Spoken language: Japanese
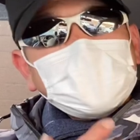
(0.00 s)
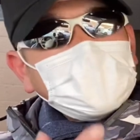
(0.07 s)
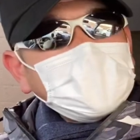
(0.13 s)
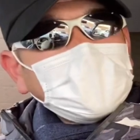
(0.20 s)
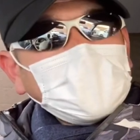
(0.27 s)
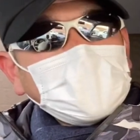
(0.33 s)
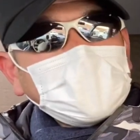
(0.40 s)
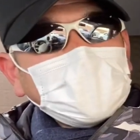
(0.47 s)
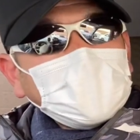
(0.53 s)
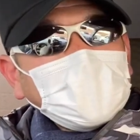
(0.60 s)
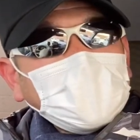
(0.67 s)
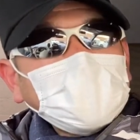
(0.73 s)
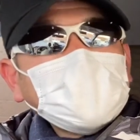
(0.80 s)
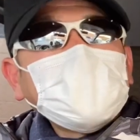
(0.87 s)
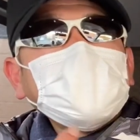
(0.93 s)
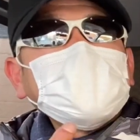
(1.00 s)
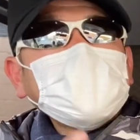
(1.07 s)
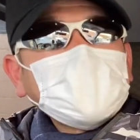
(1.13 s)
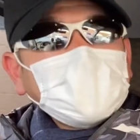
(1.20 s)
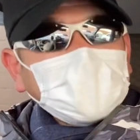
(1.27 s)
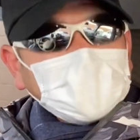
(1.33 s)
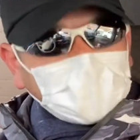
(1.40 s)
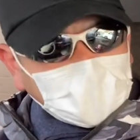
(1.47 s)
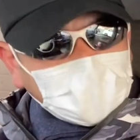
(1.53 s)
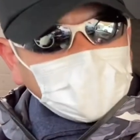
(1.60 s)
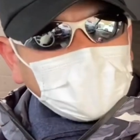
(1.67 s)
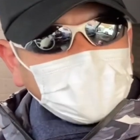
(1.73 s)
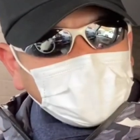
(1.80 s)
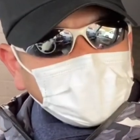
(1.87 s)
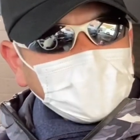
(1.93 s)
なんていうか、働き方
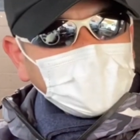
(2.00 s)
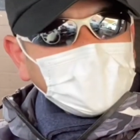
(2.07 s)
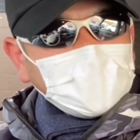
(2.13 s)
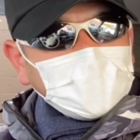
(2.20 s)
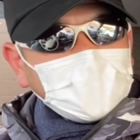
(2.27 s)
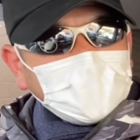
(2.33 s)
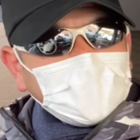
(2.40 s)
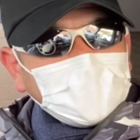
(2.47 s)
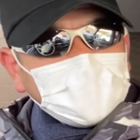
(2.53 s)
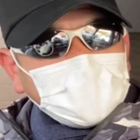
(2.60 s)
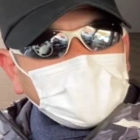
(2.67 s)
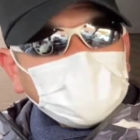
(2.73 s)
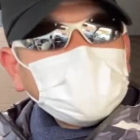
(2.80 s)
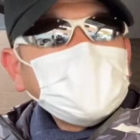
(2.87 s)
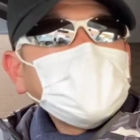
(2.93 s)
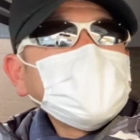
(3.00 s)
柔軟